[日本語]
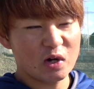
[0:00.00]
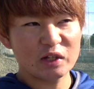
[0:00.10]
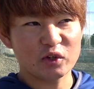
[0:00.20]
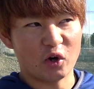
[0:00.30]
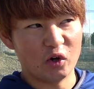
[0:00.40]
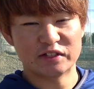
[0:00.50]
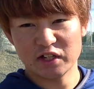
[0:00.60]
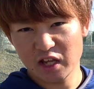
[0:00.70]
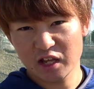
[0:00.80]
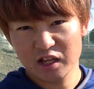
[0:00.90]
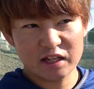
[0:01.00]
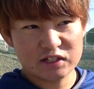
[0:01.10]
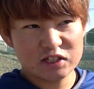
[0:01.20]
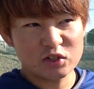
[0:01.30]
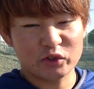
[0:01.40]
の後ですね
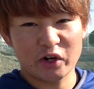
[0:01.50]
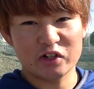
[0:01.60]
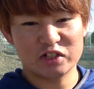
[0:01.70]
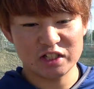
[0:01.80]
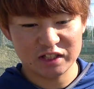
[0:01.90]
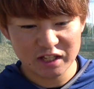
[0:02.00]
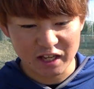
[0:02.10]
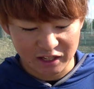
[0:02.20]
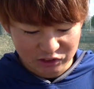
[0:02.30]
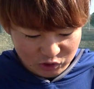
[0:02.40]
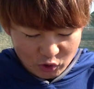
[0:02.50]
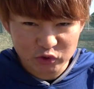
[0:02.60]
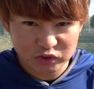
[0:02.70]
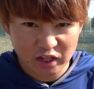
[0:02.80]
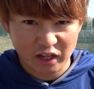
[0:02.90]
ゲッツーを取れるシーンで取っ
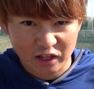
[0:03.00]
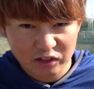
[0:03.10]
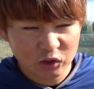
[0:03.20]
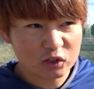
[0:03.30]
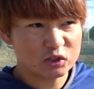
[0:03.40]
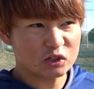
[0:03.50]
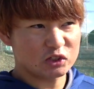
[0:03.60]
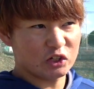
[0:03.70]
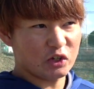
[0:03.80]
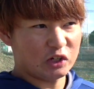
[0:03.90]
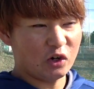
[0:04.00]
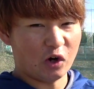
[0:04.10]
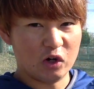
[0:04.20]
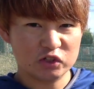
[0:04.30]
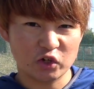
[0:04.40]
てトスをする時
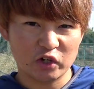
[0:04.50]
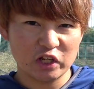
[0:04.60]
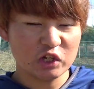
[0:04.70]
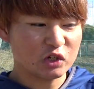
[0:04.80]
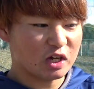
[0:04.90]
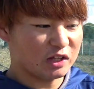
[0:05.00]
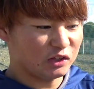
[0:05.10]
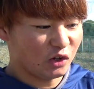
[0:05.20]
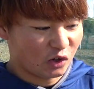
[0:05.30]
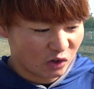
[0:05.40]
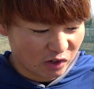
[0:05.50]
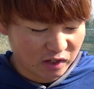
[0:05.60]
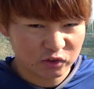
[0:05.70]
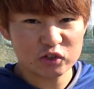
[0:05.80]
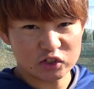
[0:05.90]
のその二遊間の
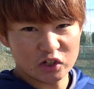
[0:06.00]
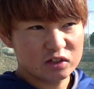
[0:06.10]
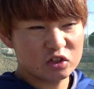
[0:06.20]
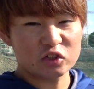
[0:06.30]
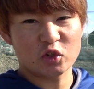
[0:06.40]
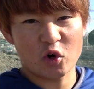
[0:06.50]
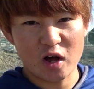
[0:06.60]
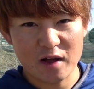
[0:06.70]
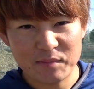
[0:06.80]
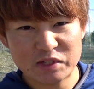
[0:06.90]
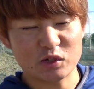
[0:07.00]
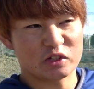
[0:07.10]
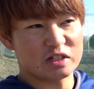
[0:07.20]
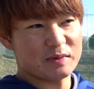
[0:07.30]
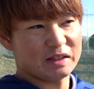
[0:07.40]
トスちょっとそこがミスを
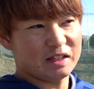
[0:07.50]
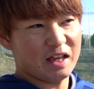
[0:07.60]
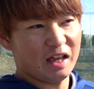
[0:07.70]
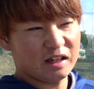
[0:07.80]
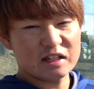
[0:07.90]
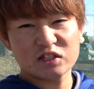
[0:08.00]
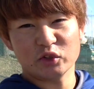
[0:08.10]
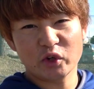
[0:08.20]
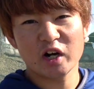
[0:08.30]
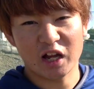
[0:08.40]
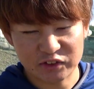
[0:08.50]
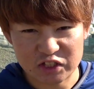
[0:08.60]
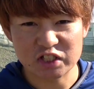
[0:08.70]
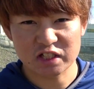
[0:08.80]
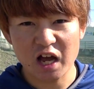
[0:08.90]
してしまってゲッツーを取れなかった
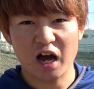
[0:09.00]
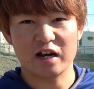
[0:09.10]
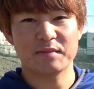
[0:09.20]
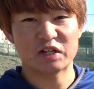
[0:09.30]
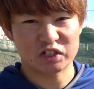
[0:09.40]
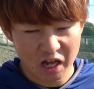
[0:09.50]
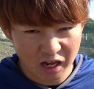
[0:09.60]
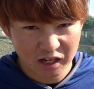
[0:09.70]
シーンがありましたは